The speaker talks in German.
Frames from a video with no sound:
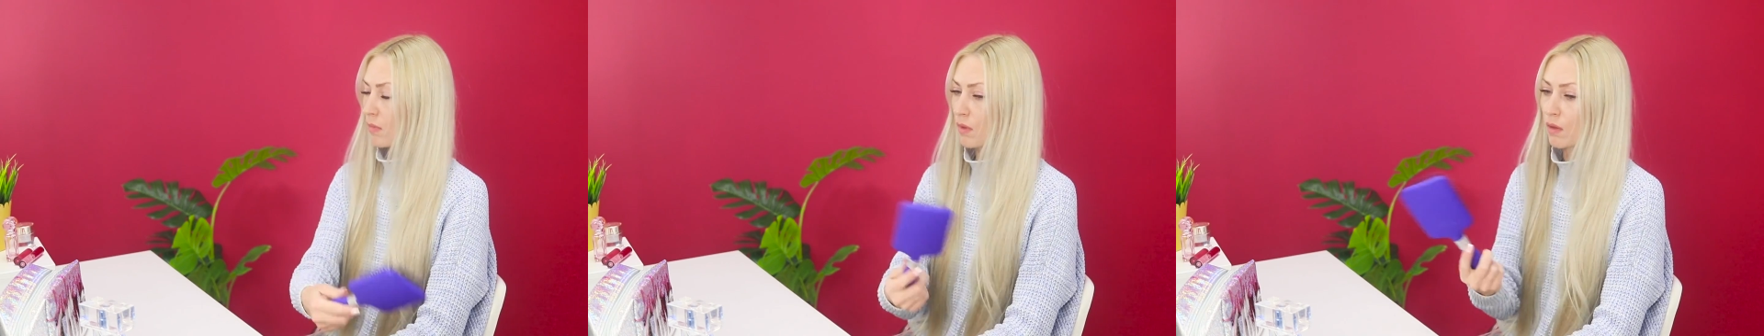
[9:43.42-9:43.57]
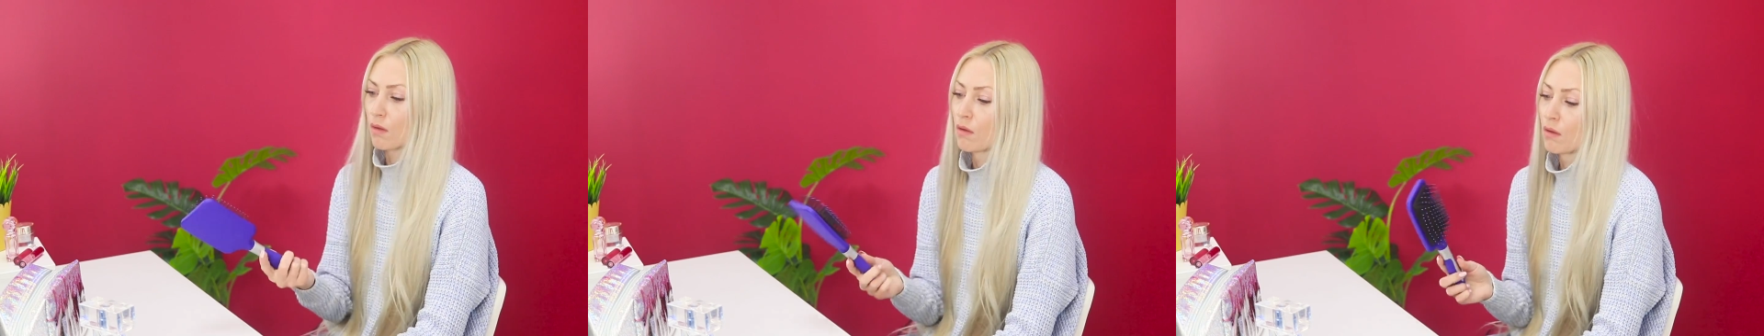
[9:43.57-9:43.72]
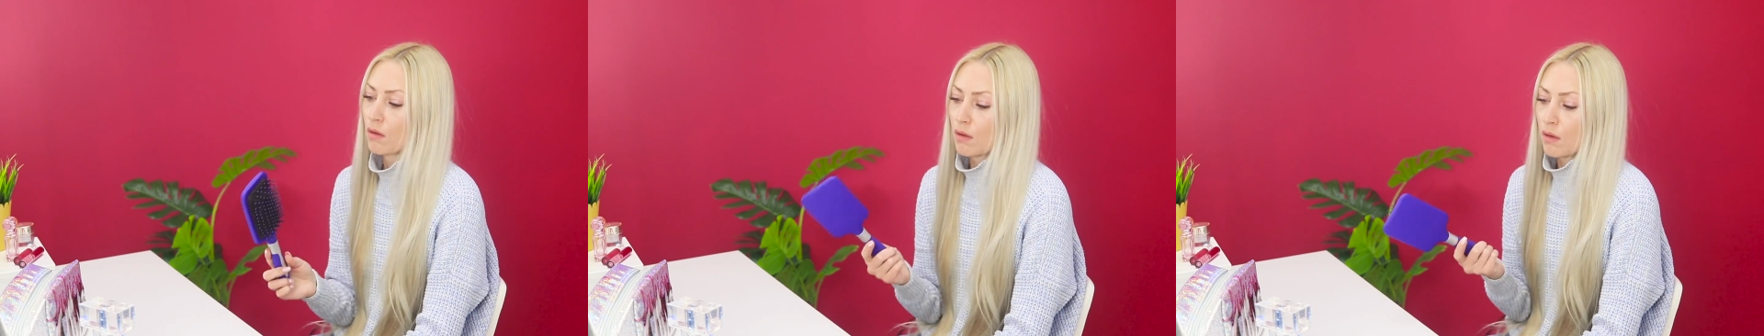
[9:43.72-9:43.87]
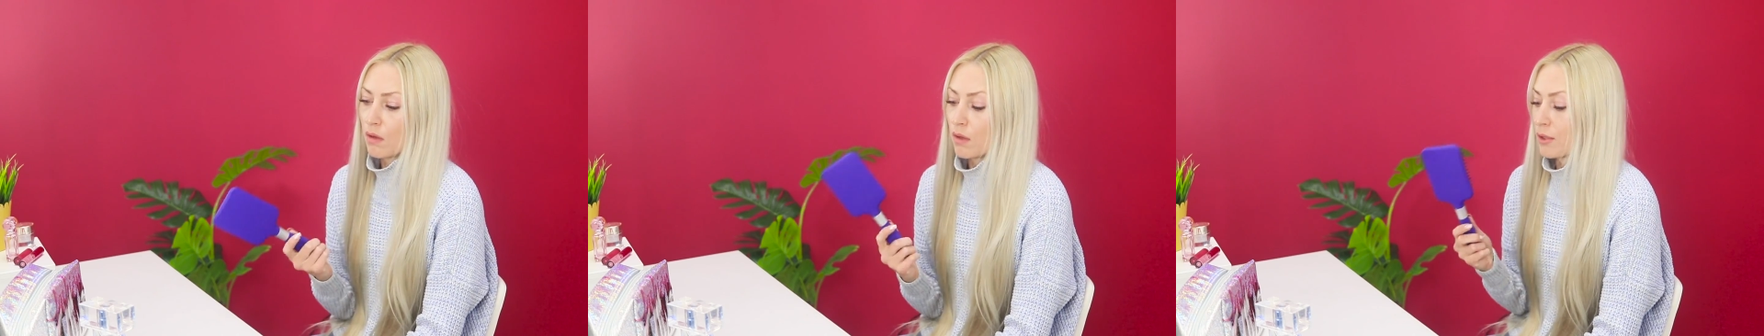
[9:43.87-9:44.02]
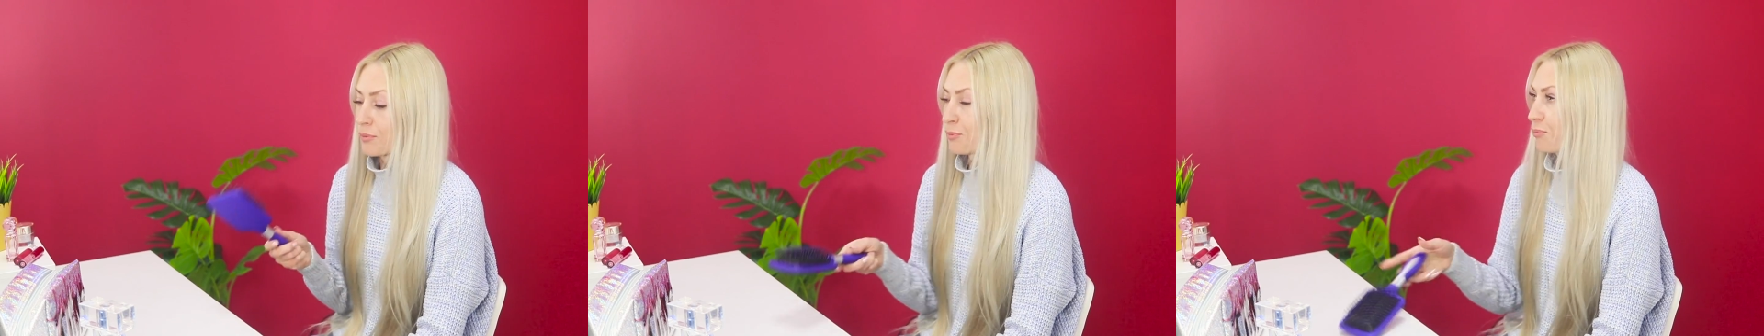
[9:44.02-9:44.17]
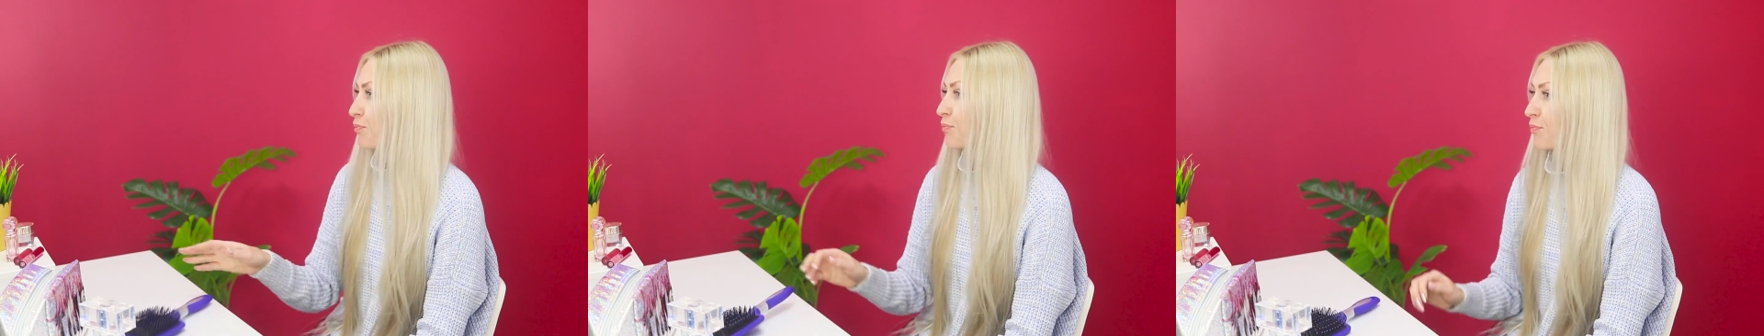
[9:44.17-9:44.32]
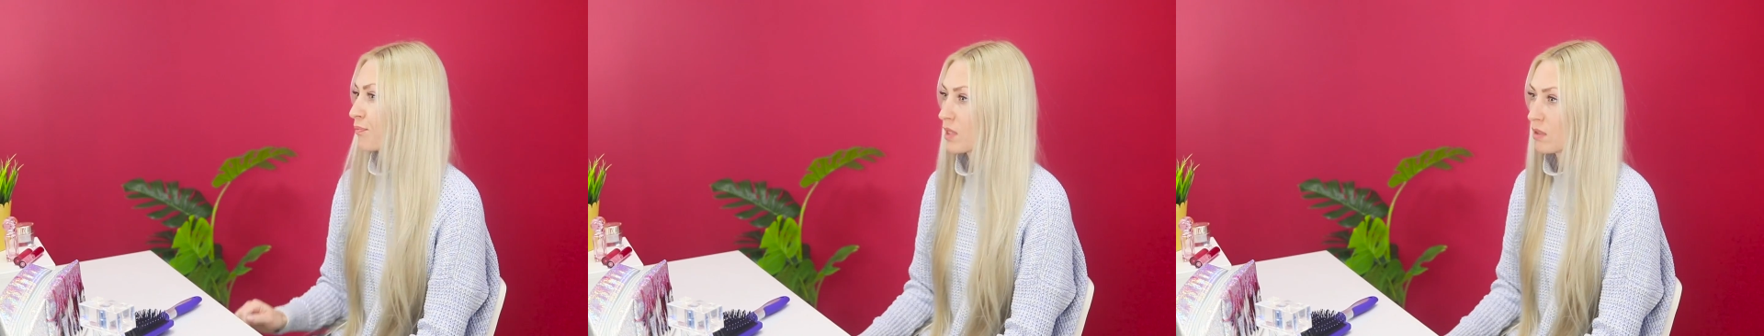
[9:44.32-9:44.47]
bürste,
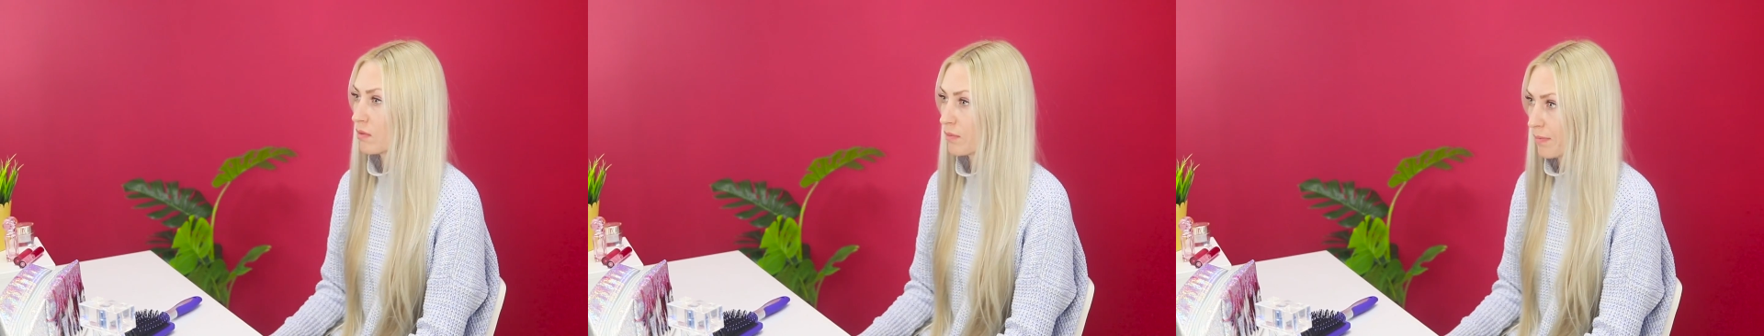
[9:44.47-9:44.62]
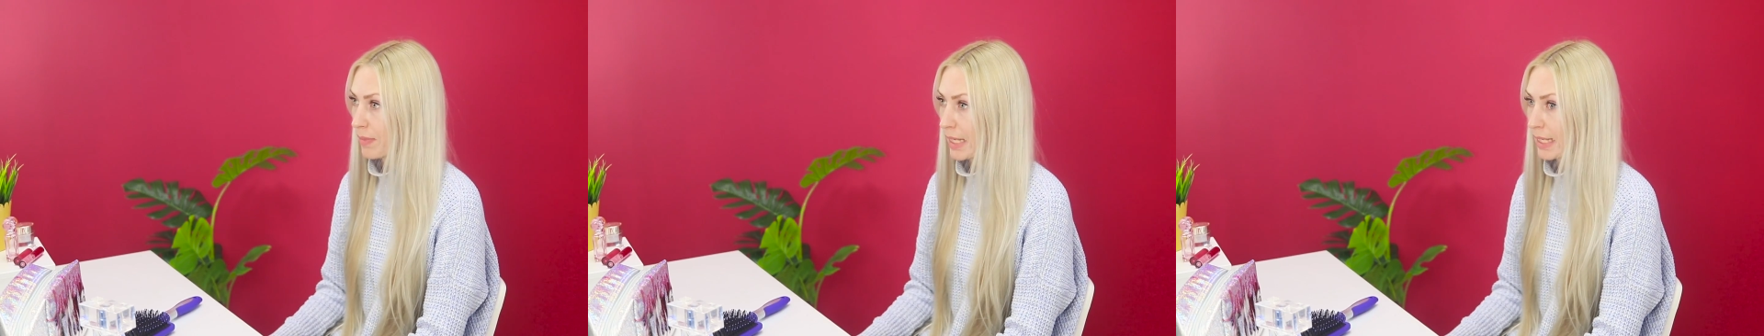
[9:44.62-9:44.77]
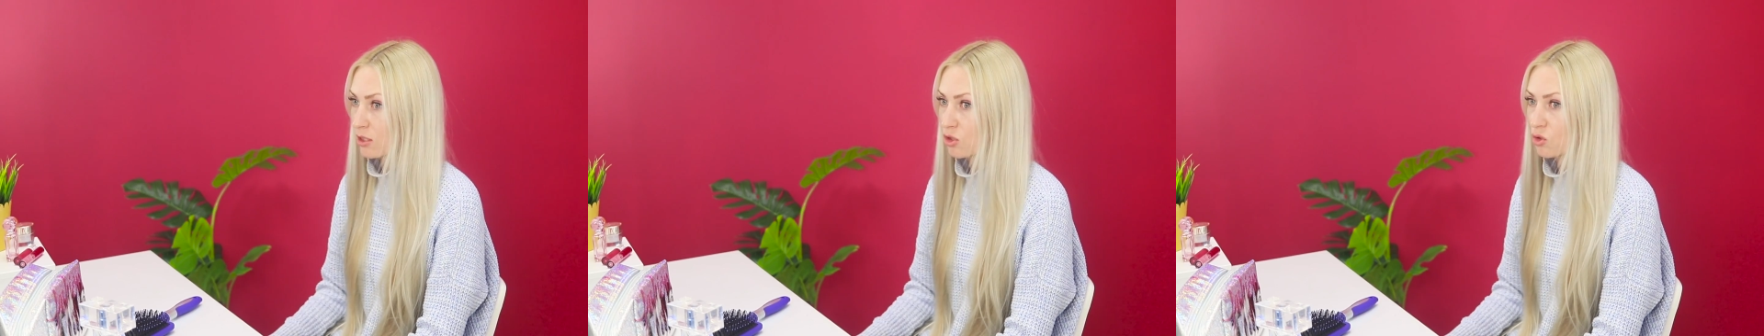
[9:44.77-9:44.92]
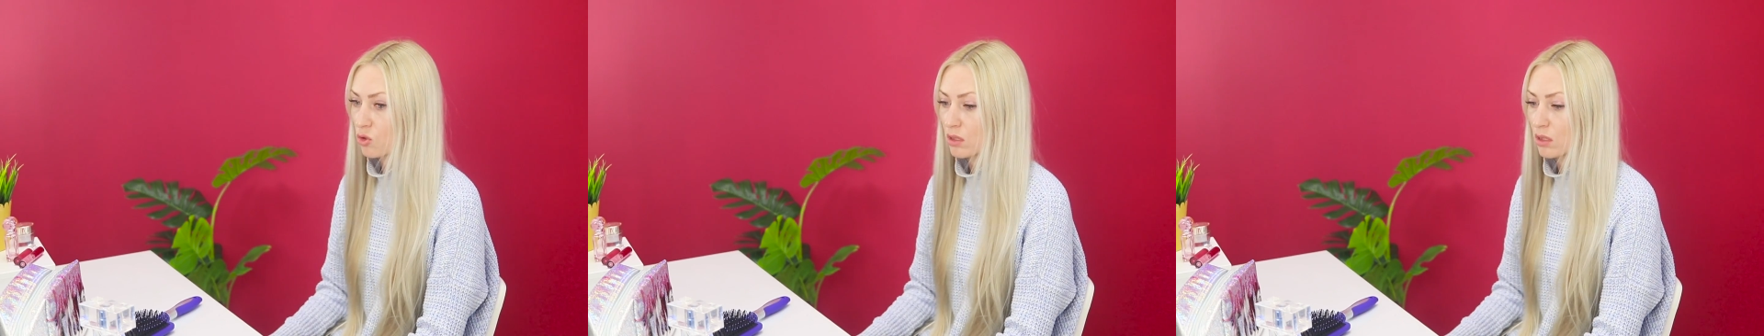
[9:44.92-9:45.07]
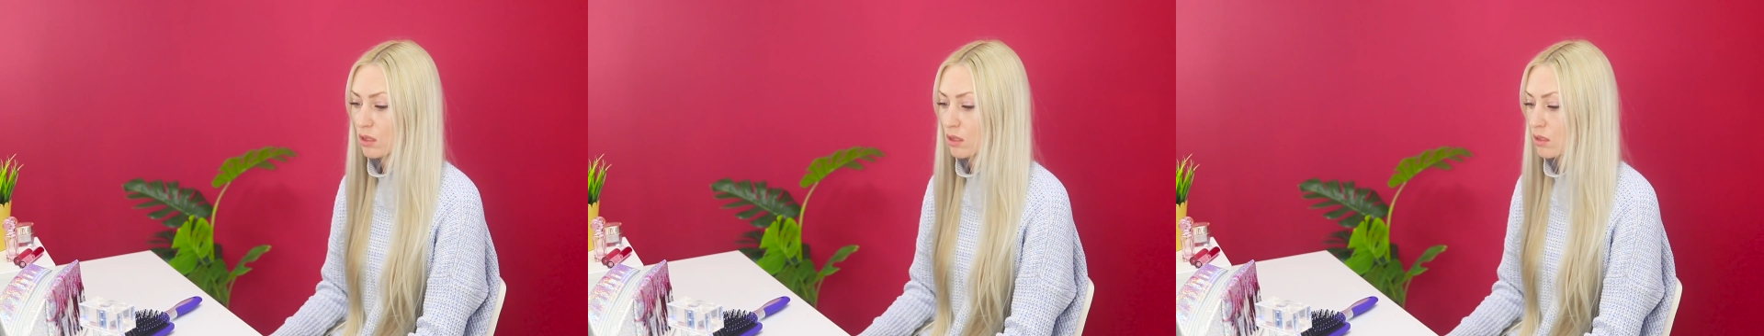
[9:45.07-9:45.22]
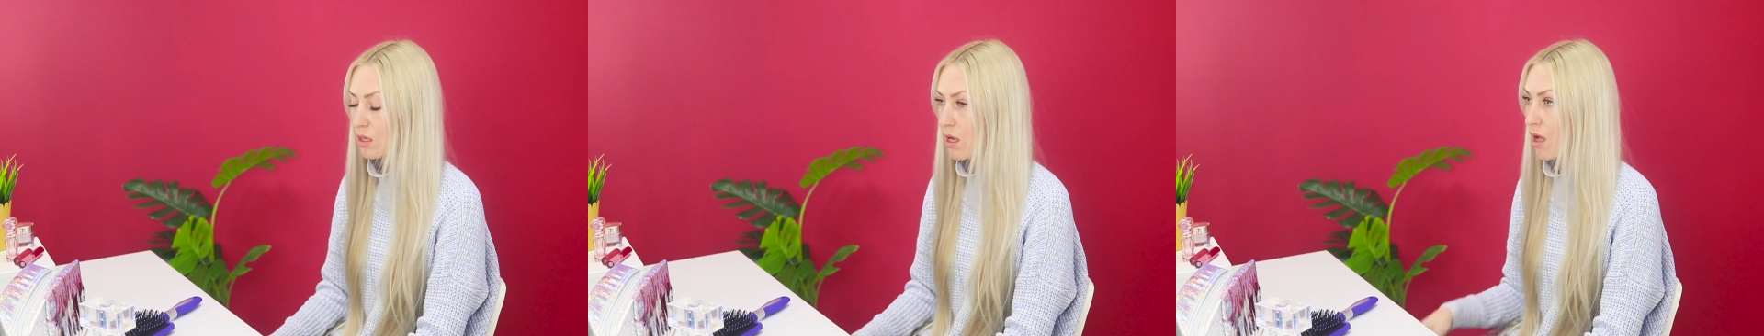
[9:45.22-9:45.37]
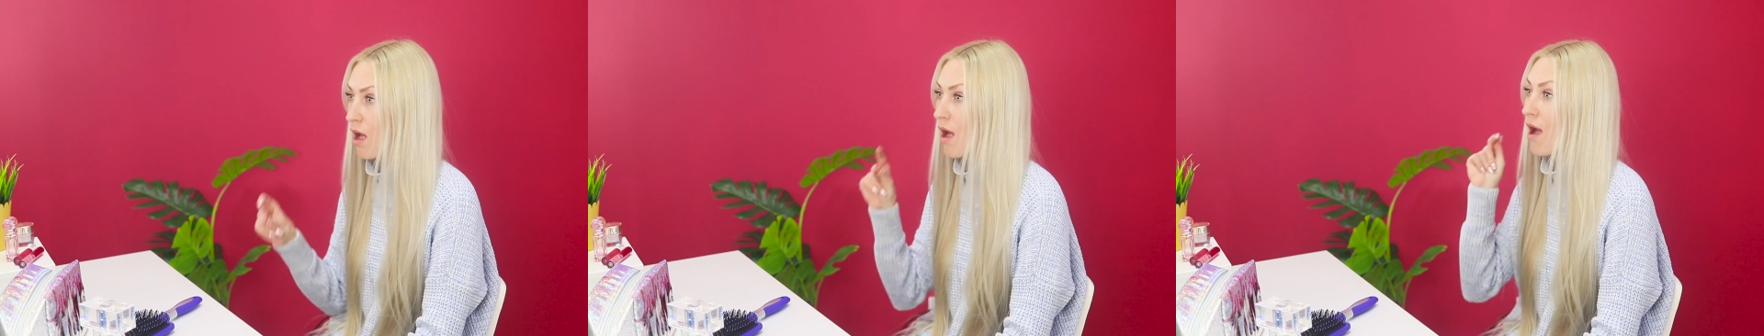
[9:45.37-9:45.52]
wird es nur noch schlimmer.
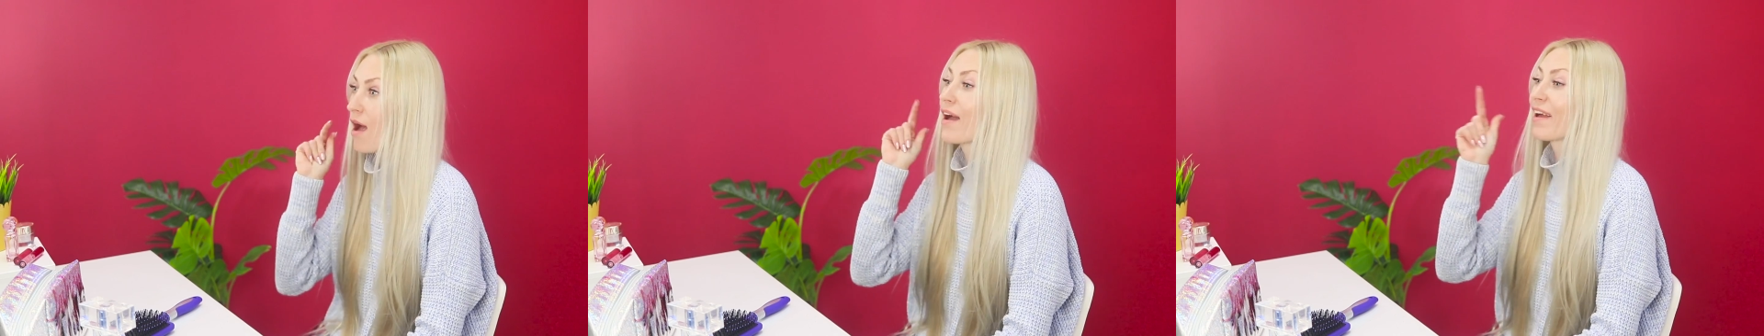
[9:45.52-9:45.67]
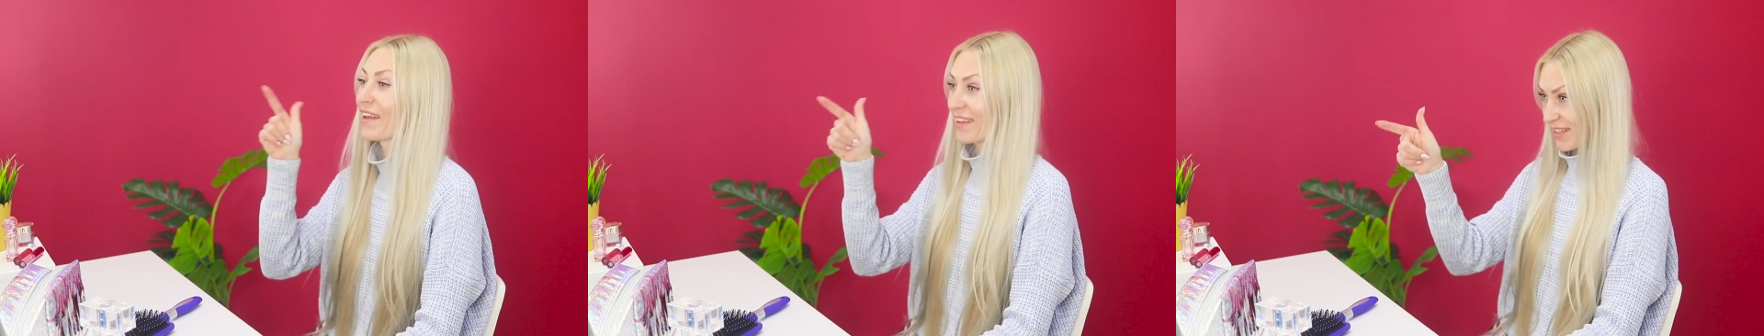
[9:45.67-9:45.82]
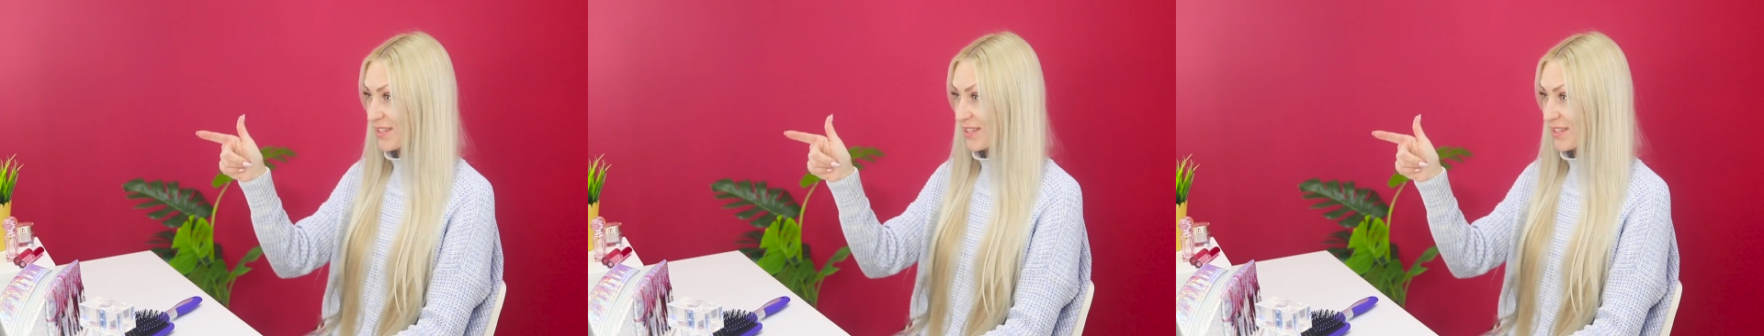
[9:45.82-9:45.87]
Ich